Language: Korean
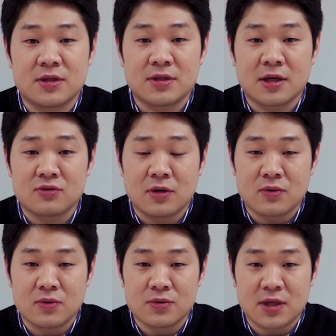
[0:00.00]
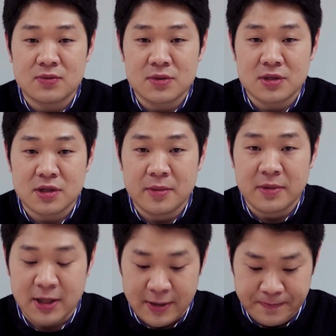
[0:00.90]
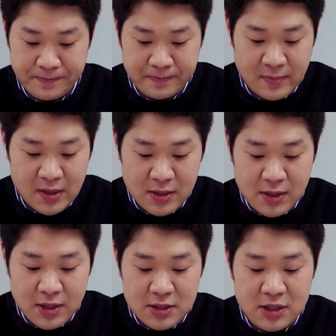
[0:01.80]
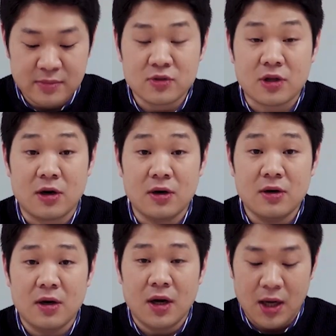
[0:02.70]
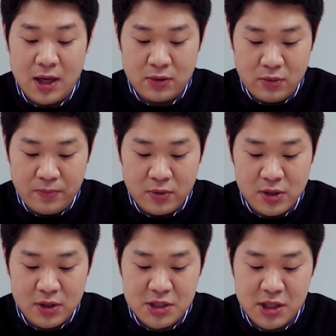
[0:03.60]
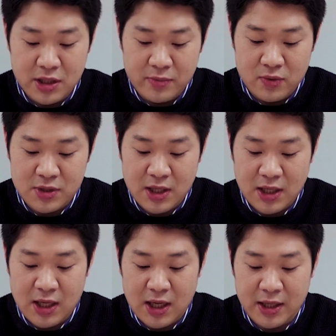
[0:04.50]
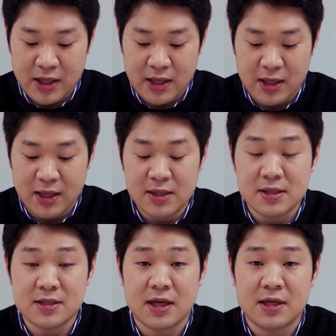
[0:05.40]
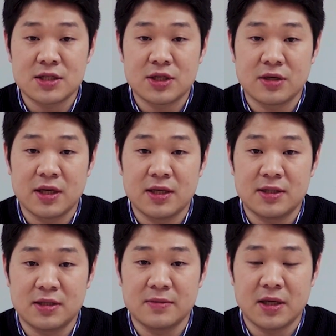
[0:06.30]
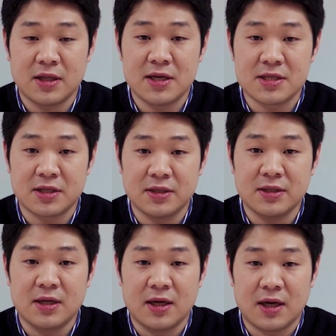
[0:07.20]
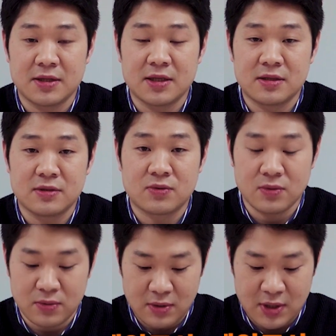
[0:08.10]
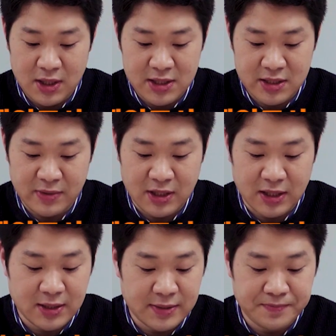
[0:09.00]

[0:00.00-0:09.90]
천상중학교 교사 송정서입니다. 지금부터 학교폭력 책임교사가 알아야 할 사안 처리의 흐름에 대해서 안내드리도록 하겠습니다.